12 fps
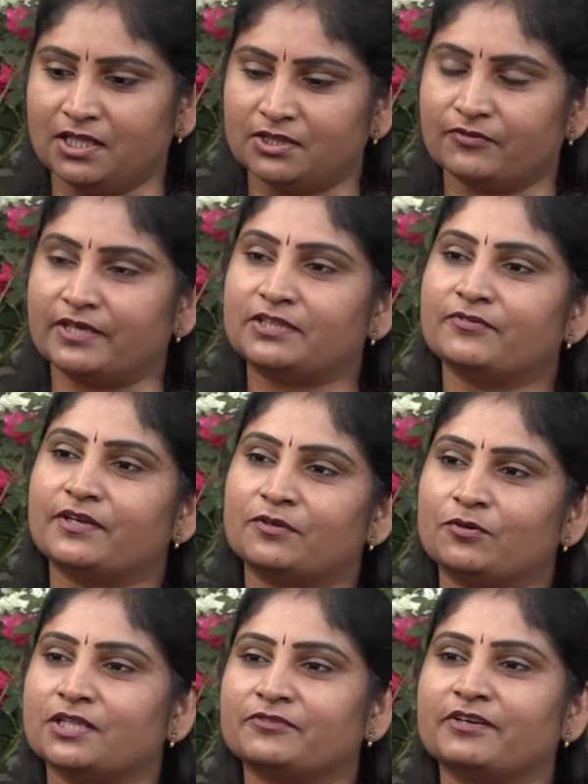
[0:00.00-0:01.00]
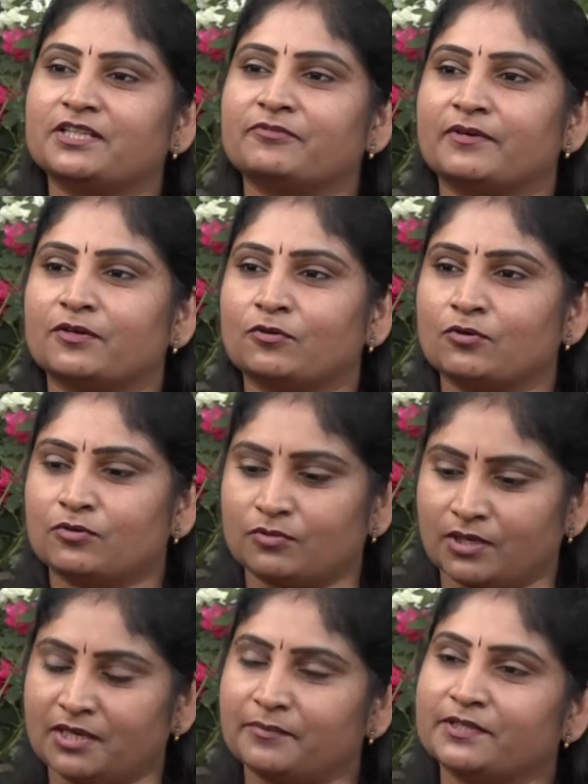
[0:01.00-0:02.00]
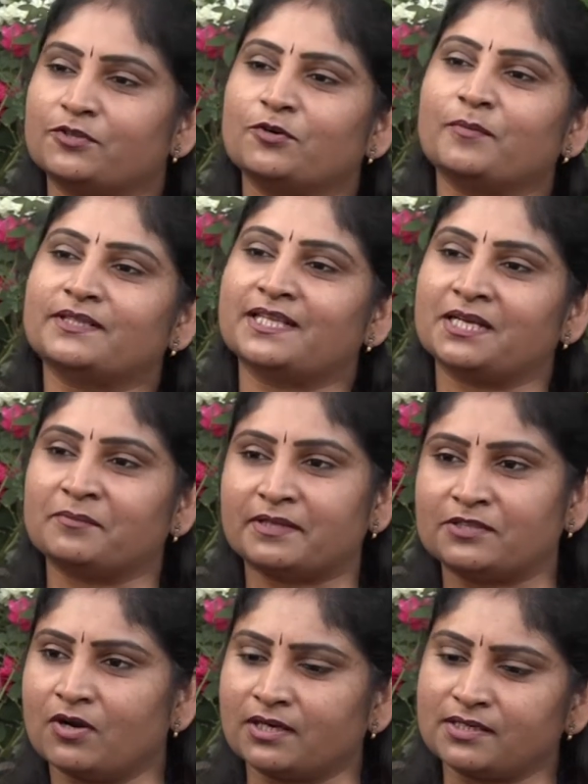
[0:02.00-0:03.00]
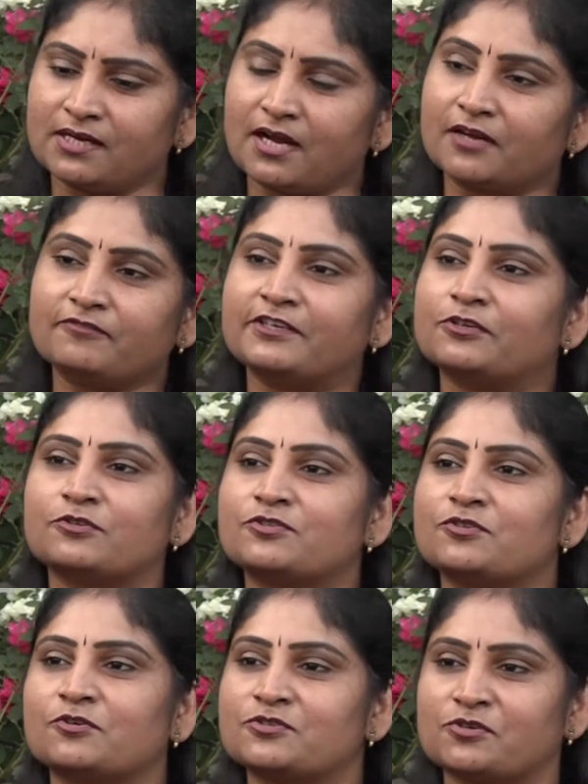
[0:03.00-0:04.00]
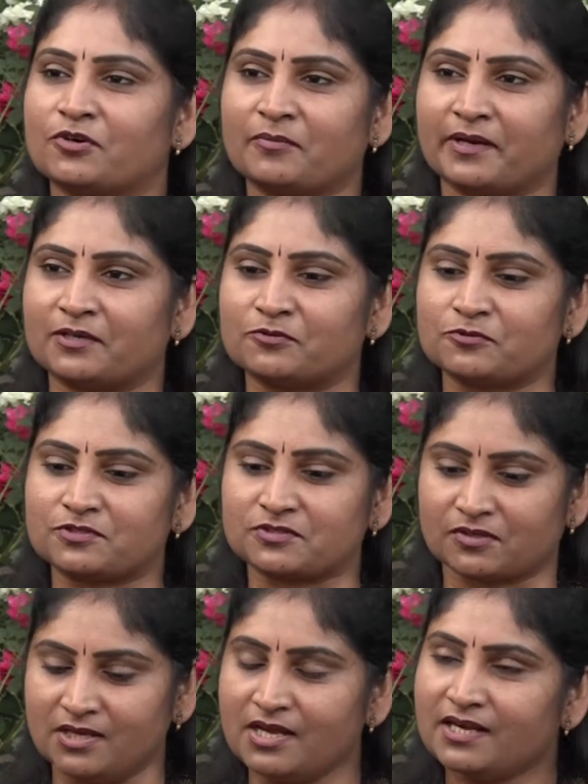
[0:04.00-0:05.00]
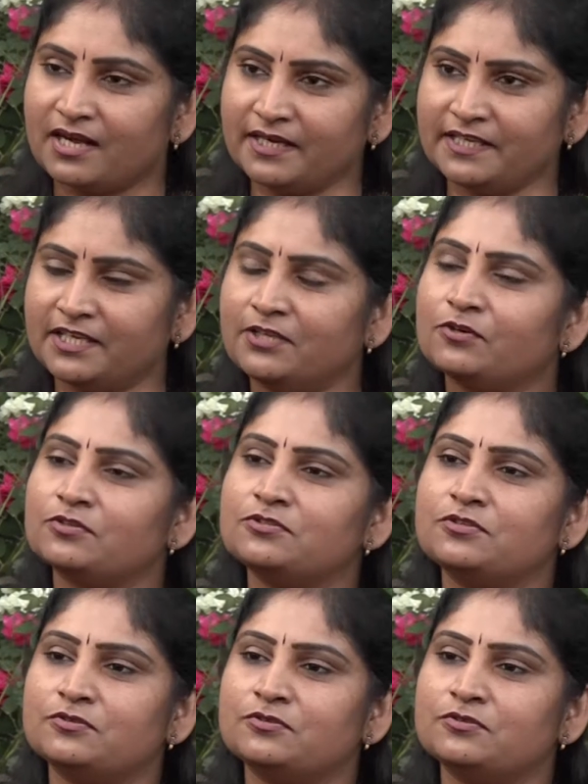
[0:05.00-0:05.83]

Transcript: ద్వైతమనో అద్వైతమనో కులాల మధ్య మతాల మధ్య అట్లా కాన్ఫ్లిక్ట్ వచ్చిన రోజులు కూడా మనం చూస్తున్నాం కానీ ఈ రోజు